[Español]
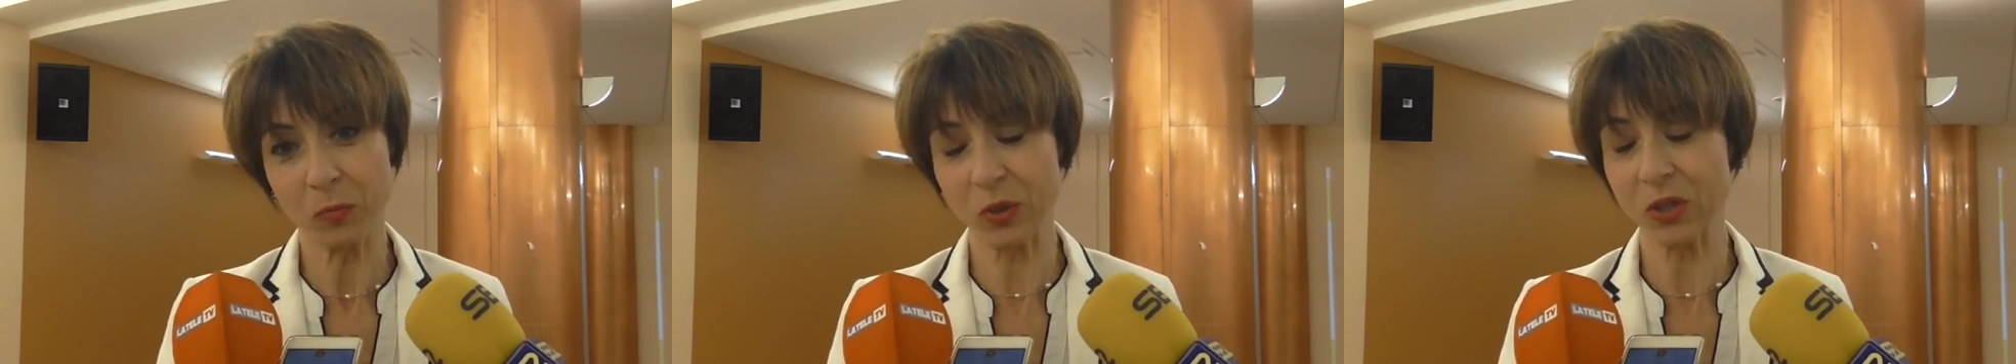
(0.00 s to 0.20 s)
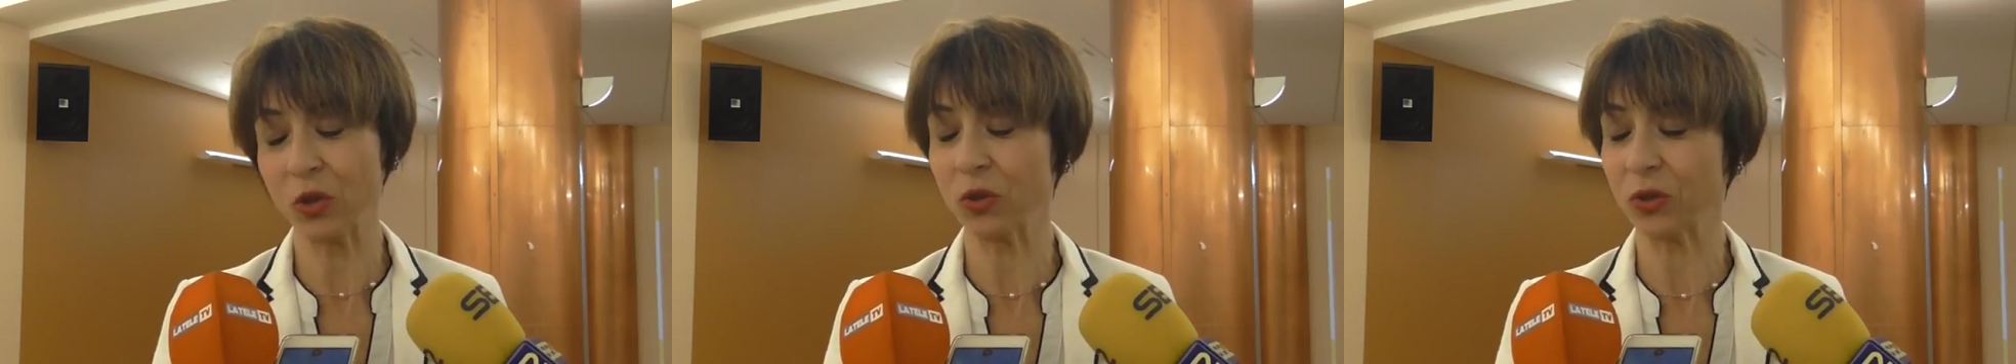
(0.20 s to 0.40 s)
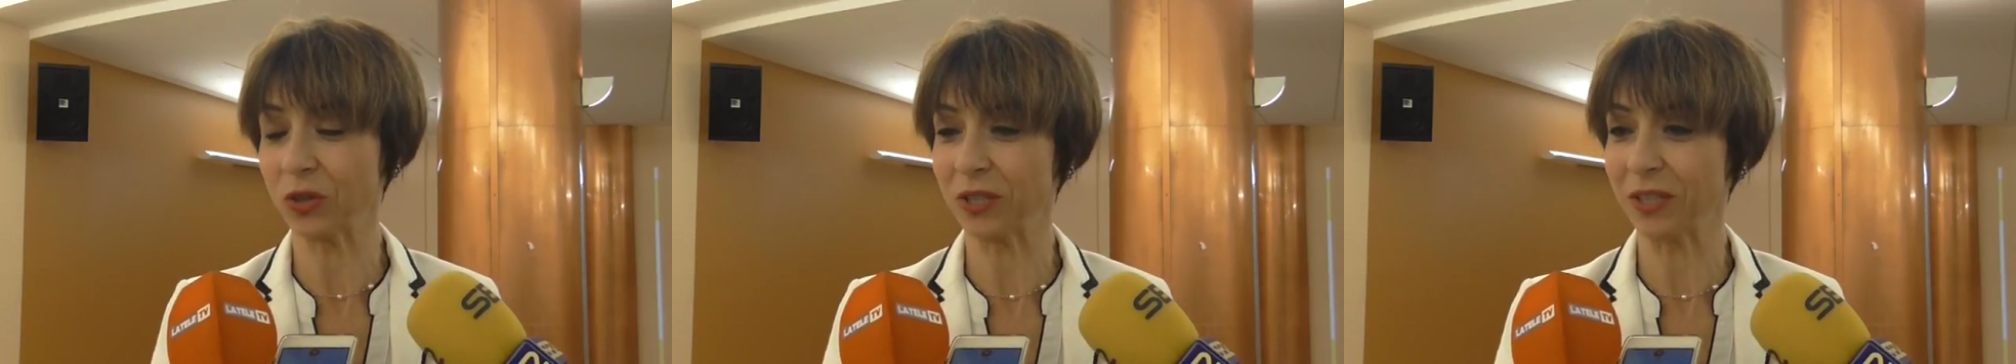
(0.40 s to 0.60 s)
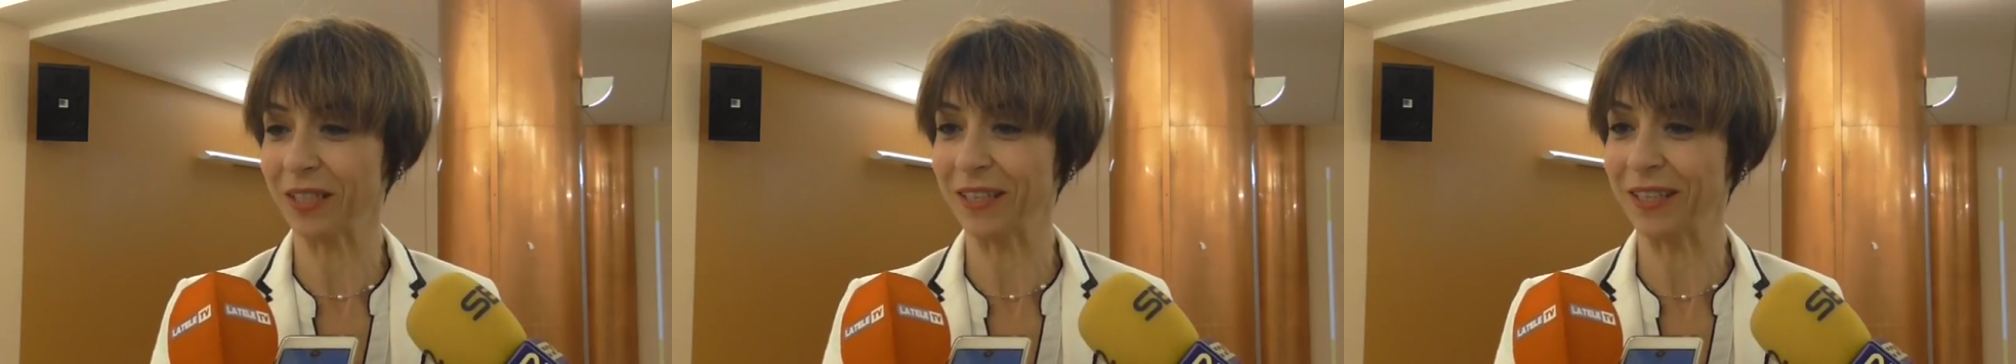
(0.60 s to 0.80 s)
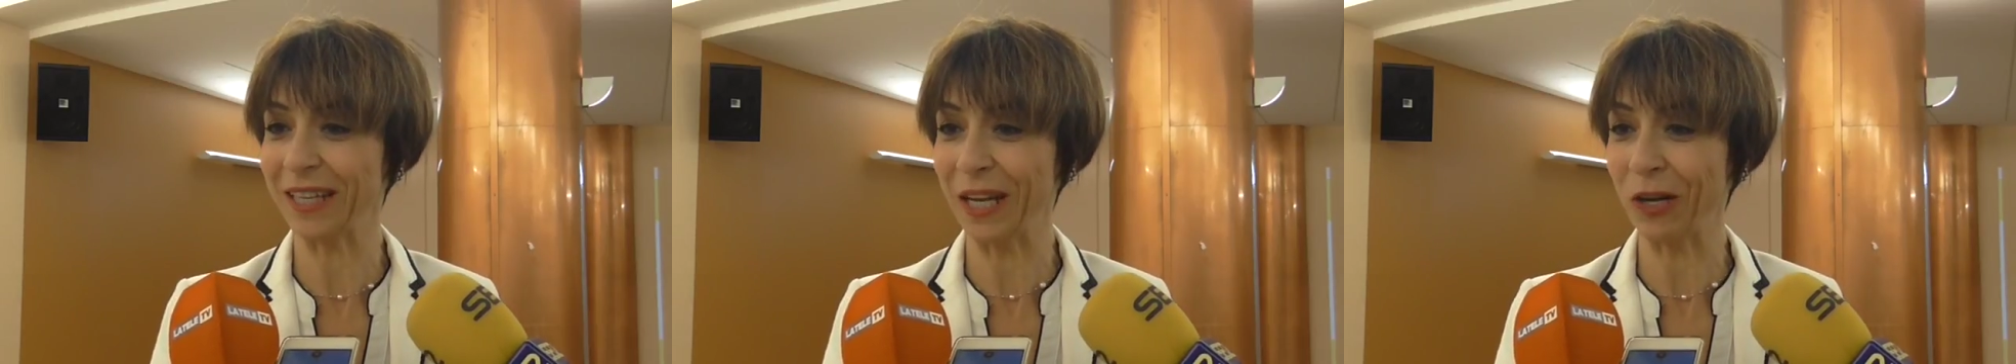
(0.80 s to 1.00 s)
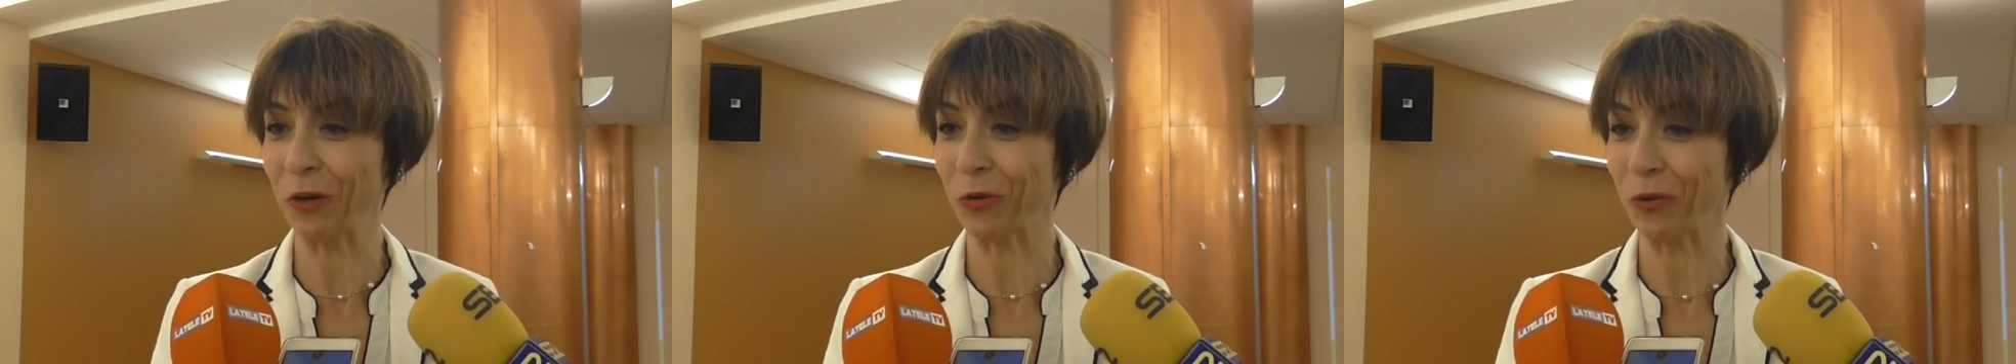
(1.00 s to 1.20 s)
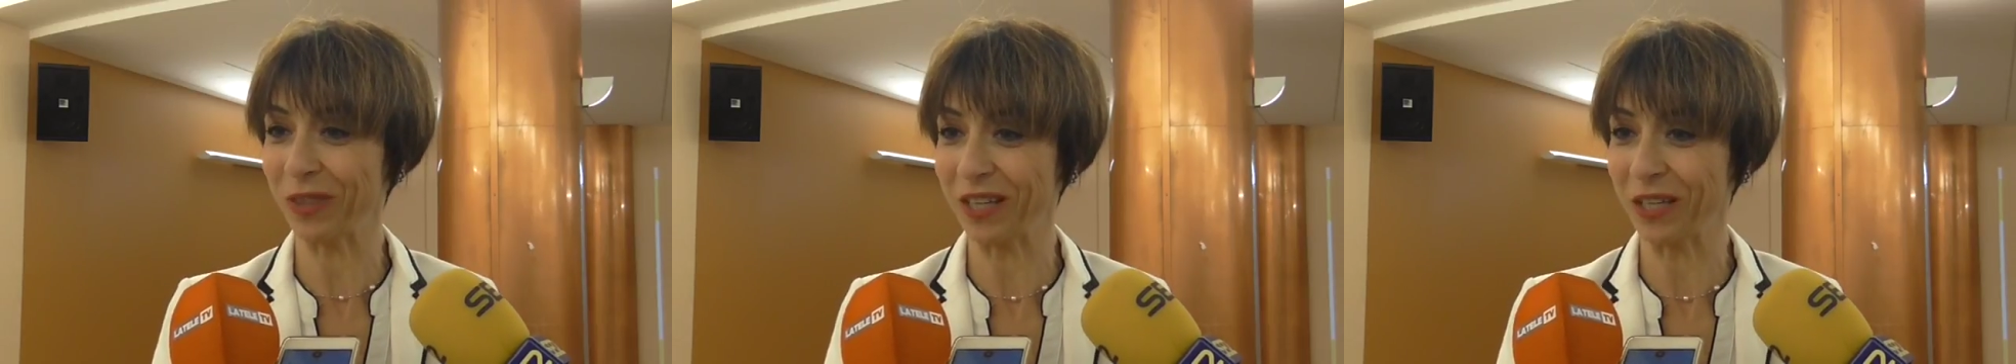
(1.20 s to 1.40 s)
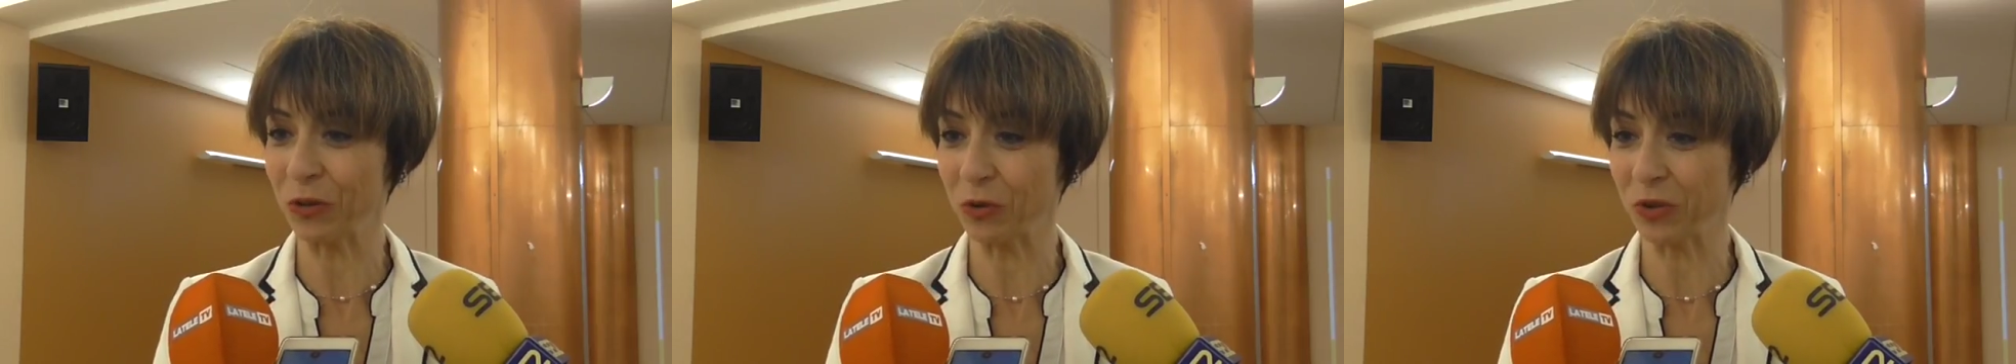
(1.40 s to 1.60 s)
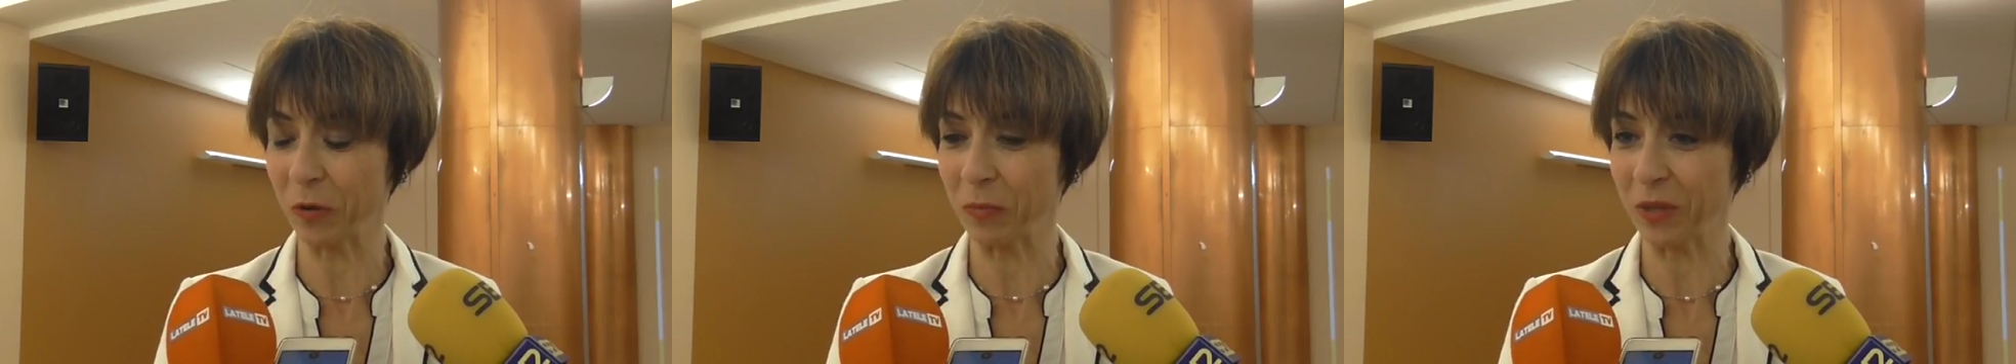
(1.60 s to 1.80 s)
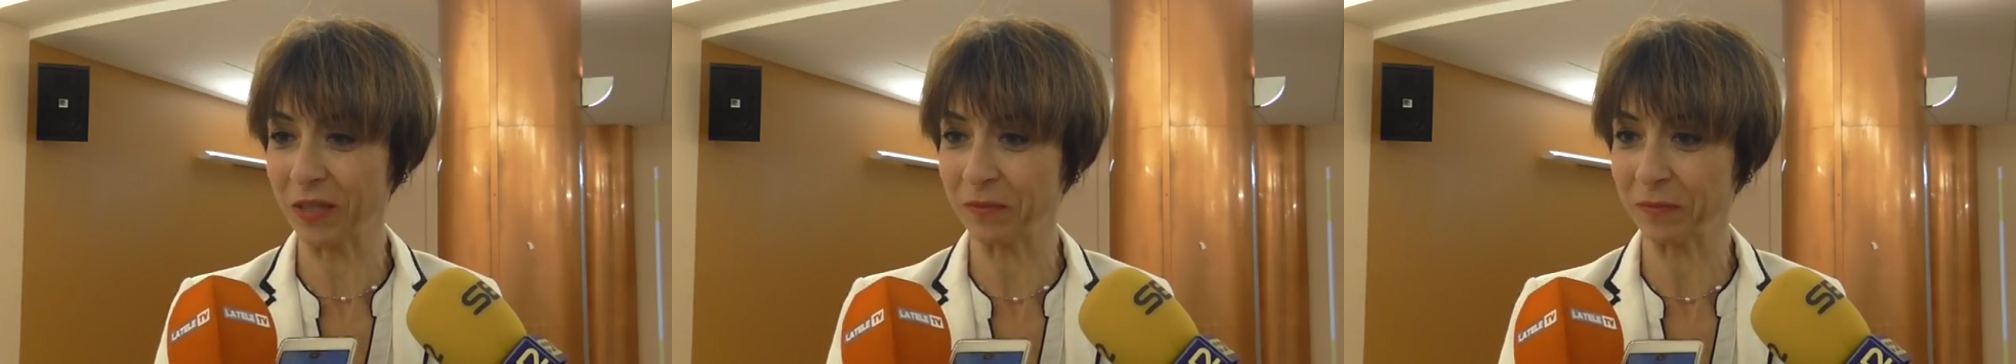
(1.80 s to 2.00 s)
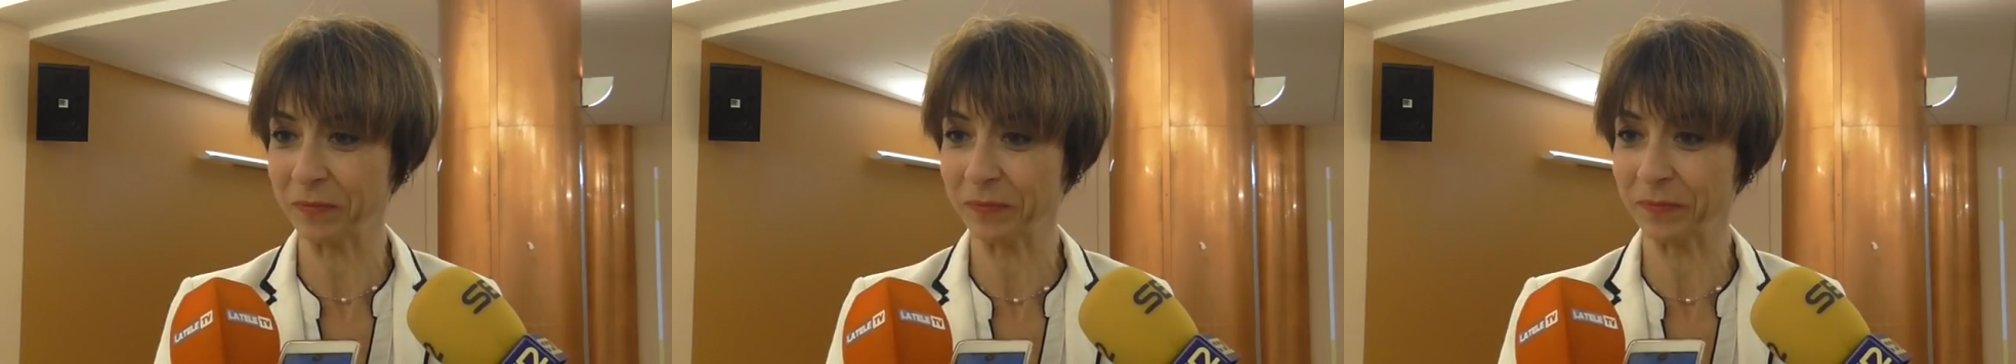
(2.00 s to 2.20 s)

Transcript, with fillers: pues los den a conocer ellos también.